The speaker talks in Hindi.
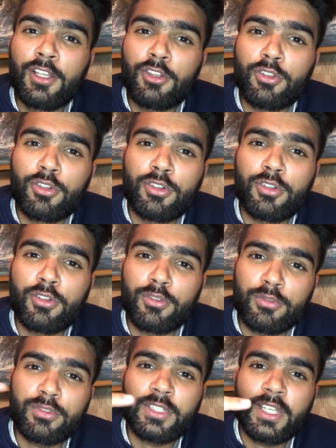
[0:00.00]
तो
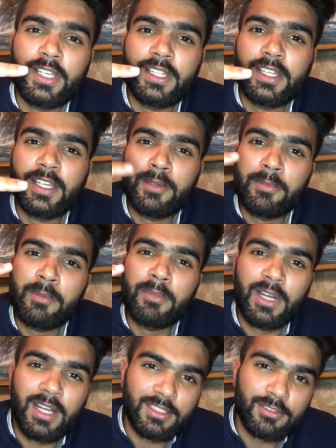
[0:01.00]
उसके लिए हमें
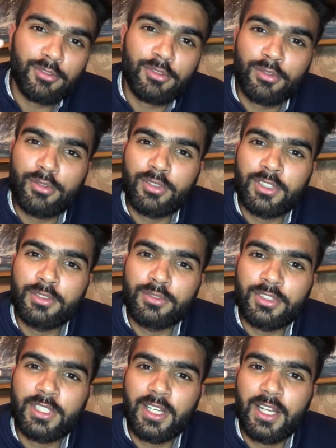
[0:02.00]
मास्क तो ज़रूर
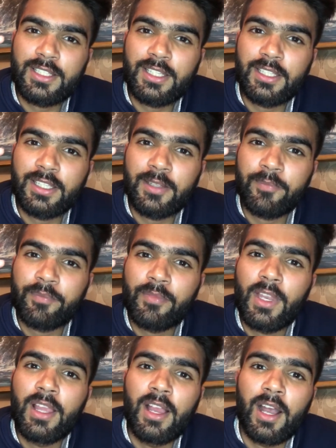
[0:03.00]
यूज़ करना चाहिए
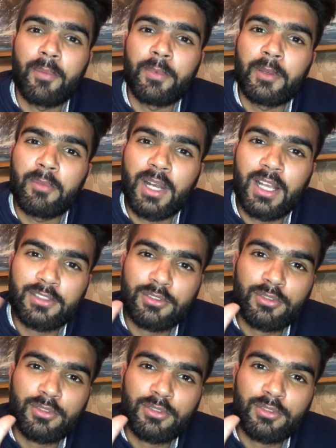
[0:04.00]
अपने मास्क